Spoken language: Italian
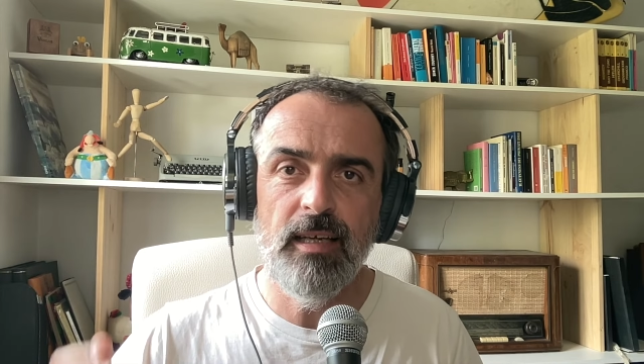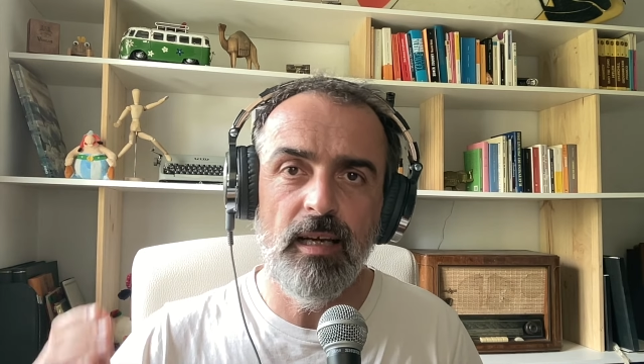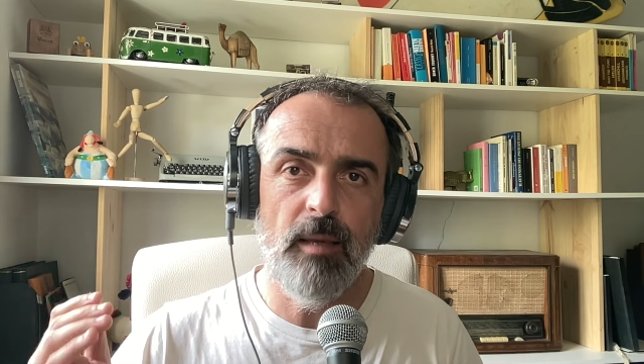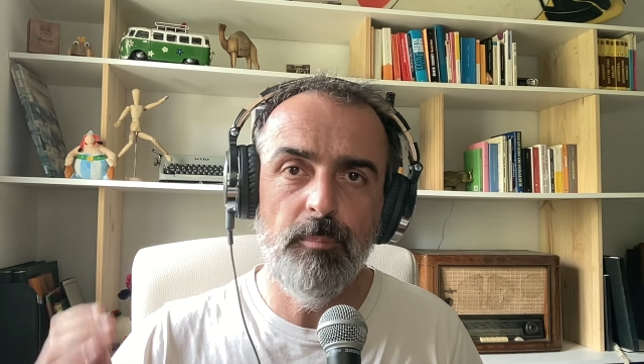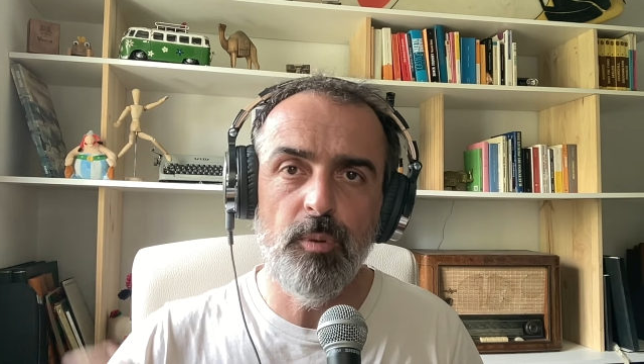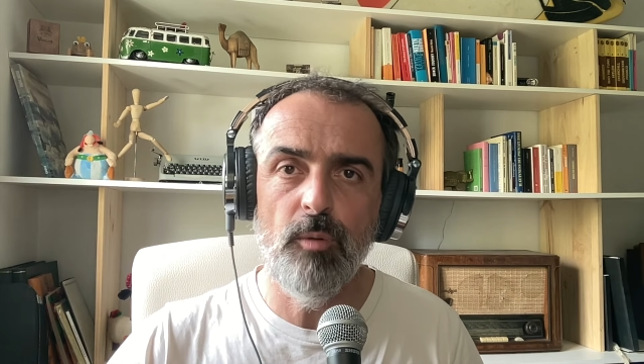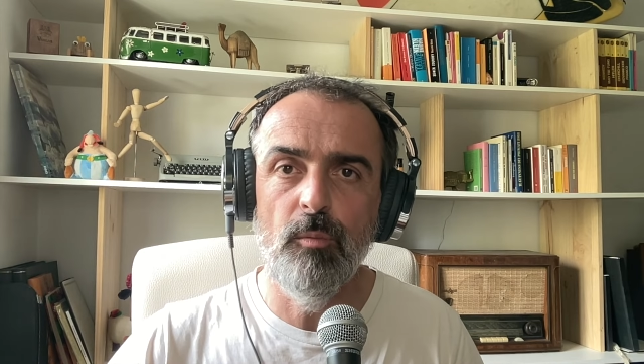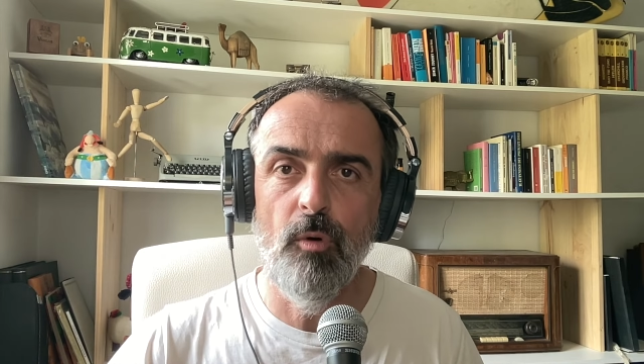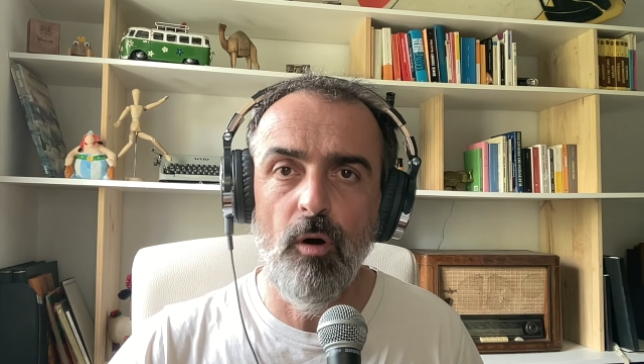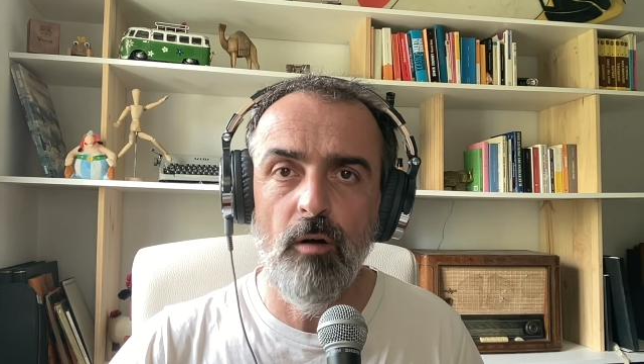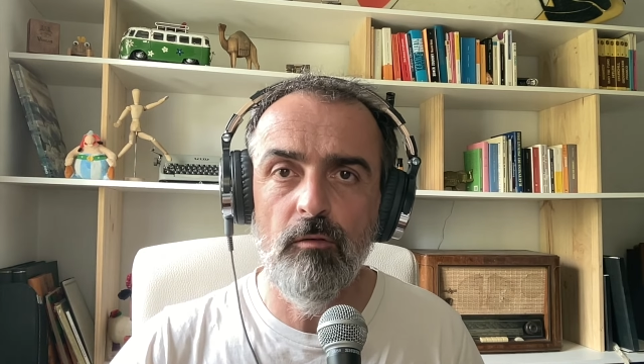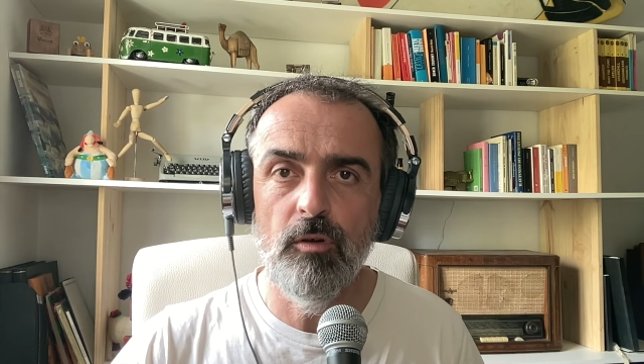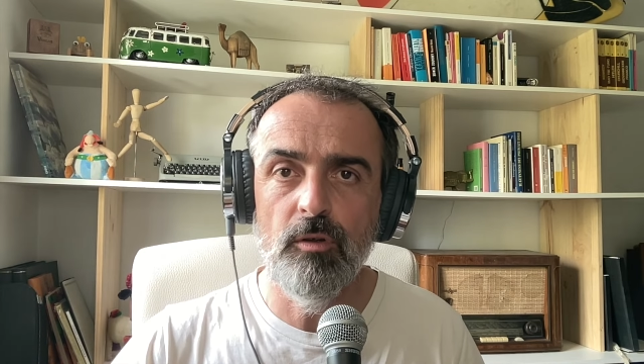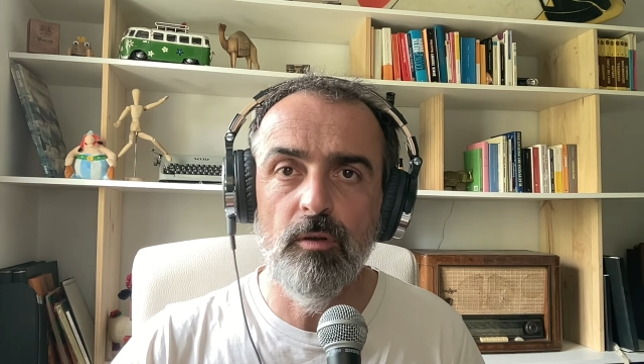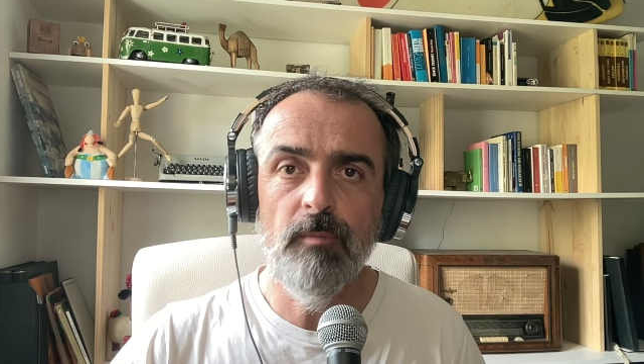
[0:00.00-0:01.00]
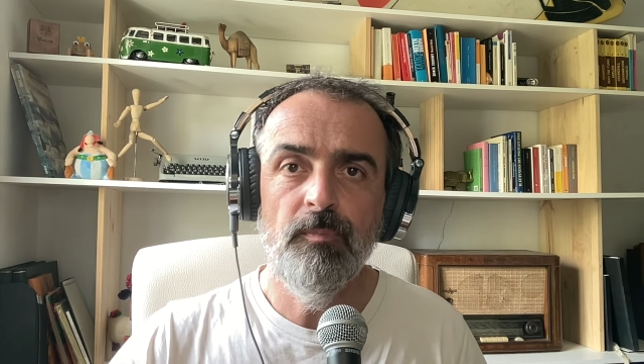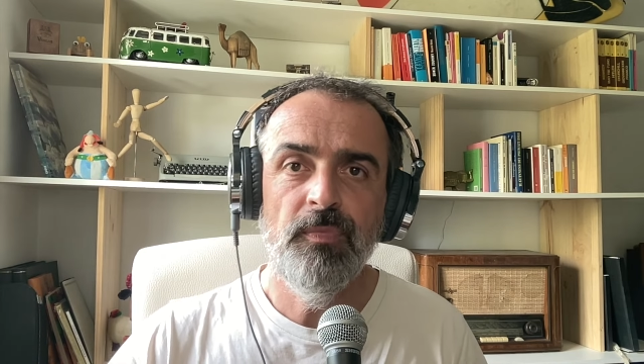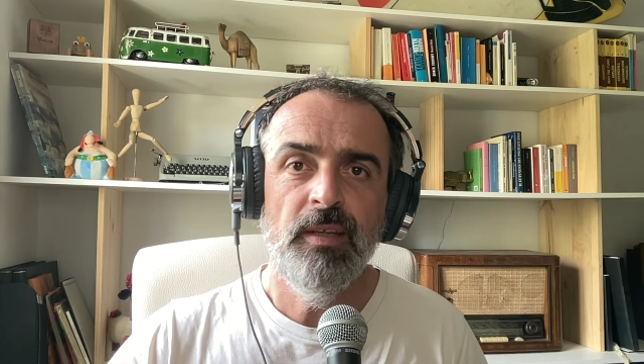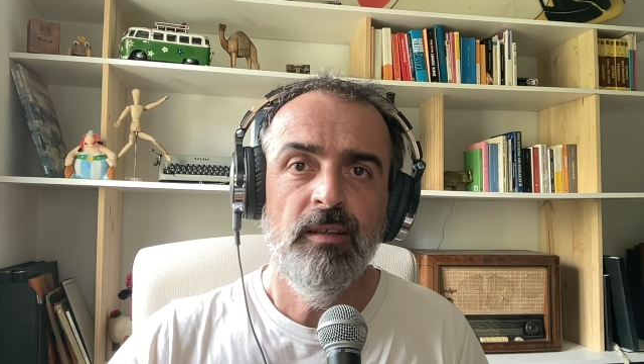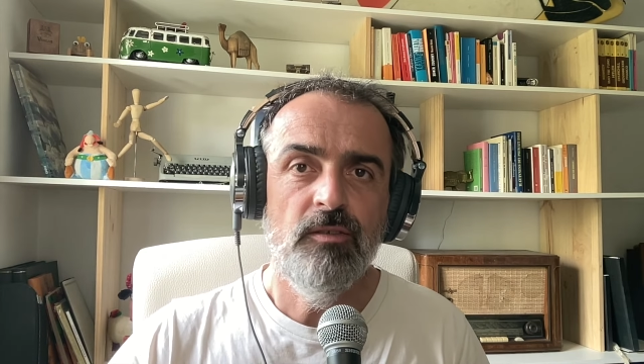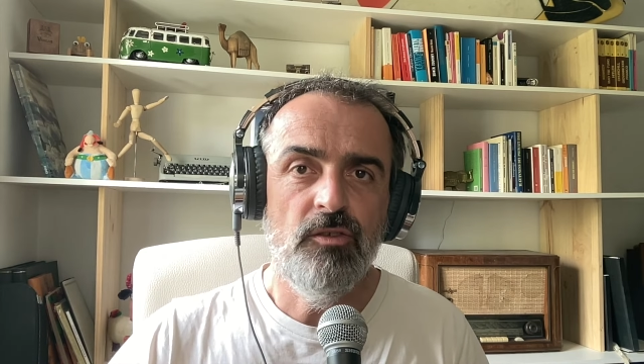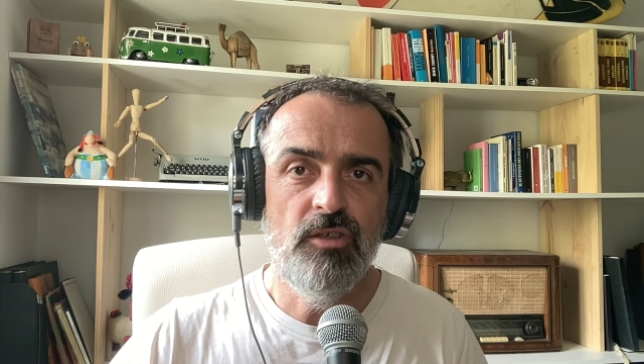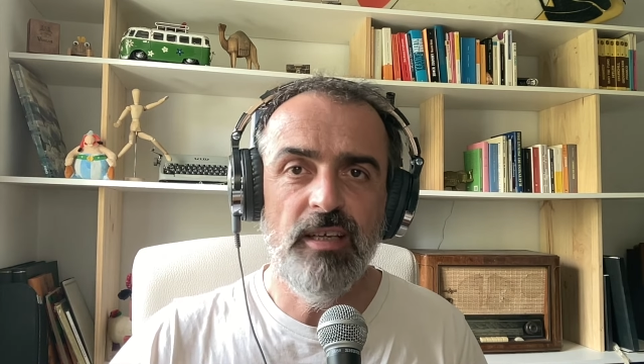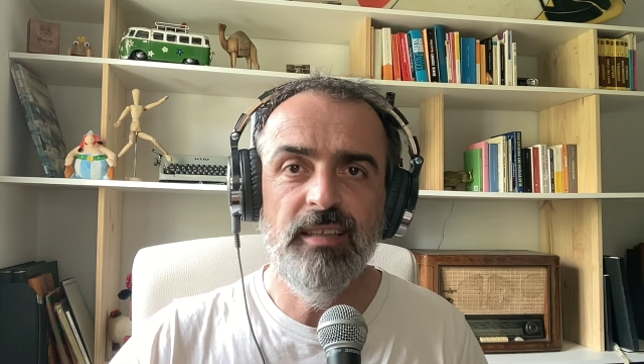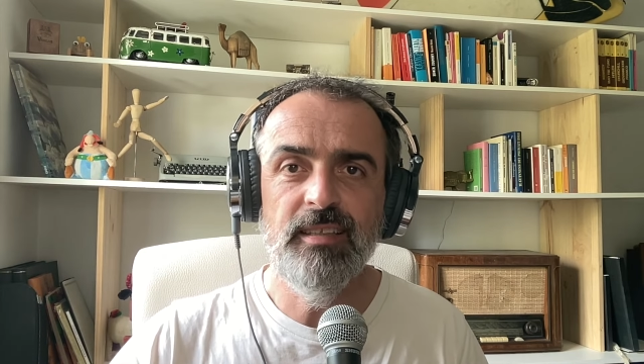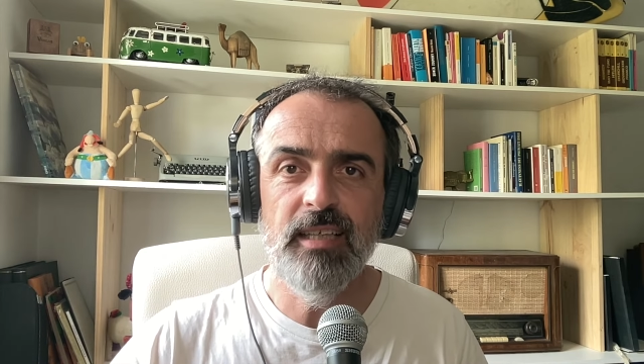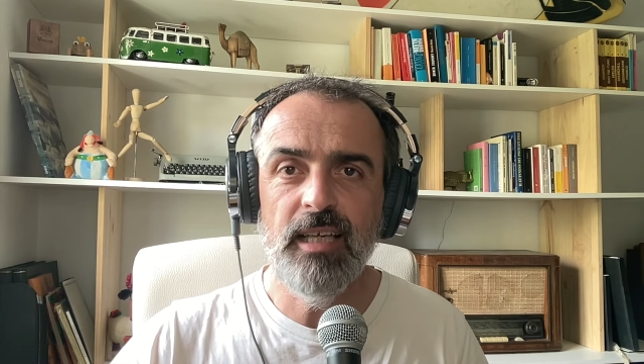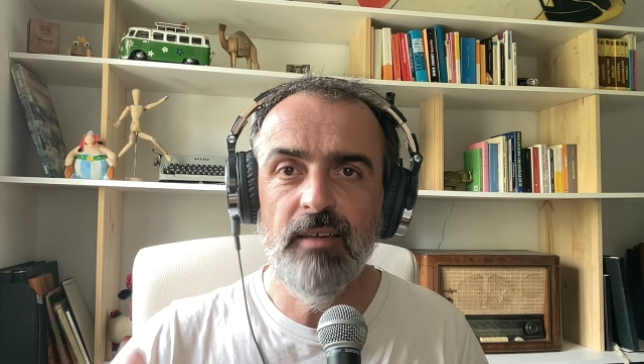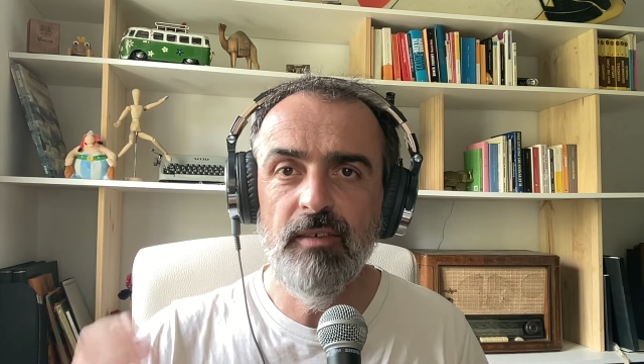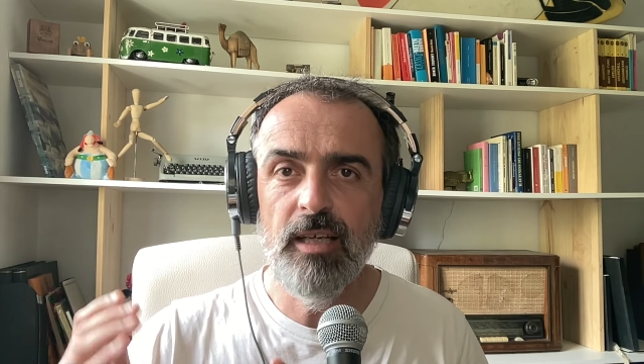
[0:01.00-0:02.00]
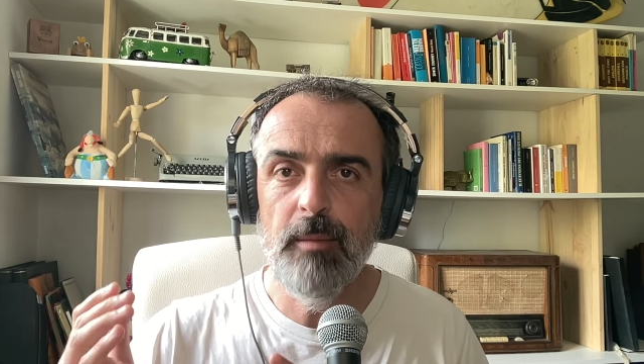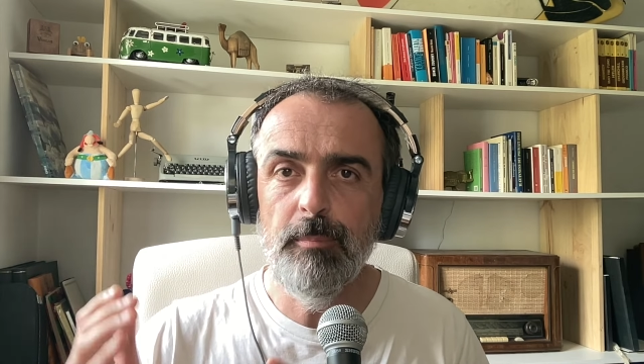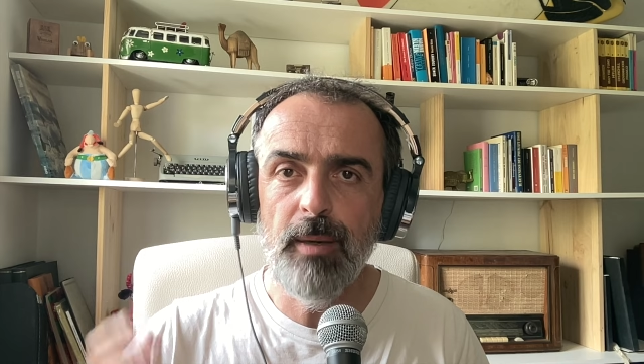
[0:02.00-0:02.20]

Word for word: che la promuovono gente che viene